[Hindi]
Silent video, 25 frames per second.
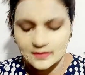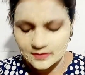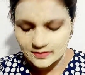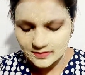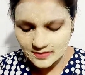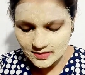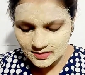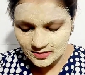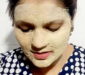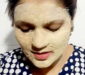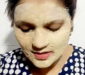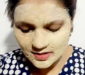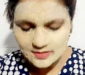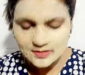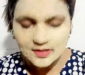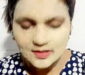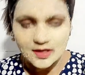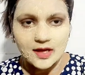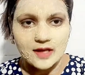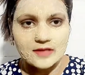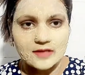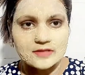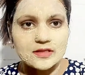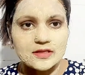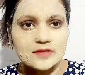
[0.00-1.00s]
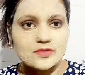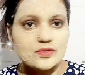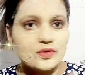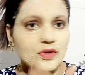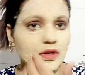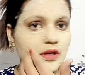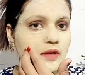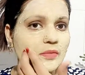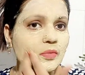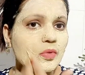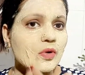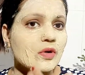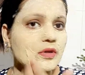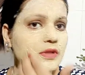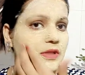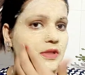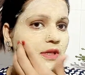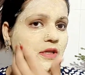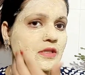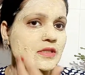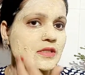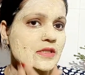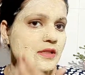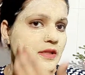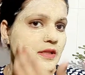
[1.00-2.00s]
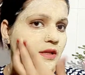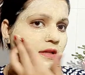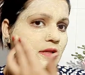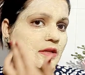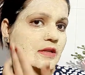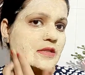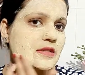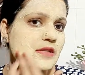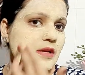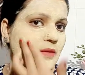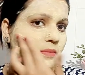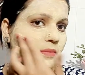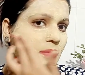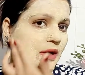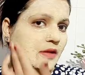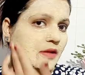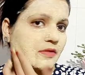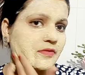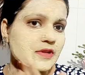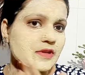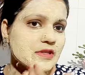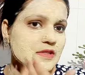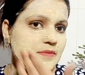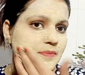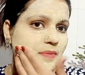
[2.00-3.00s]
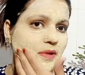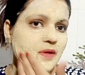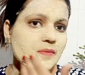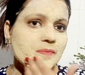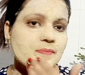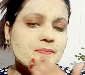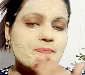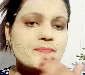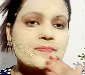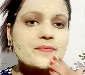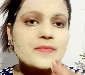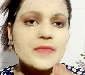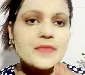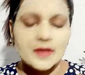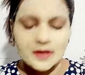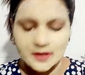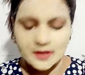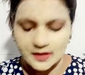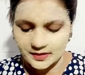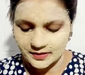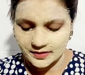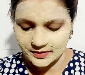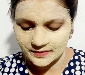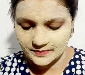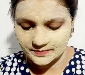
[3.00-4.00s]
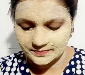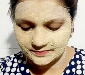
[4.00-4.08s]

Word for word: जिससे इसका असर जो है ना बहुत ही अच्छे तरीके से हमारे फेस पर आए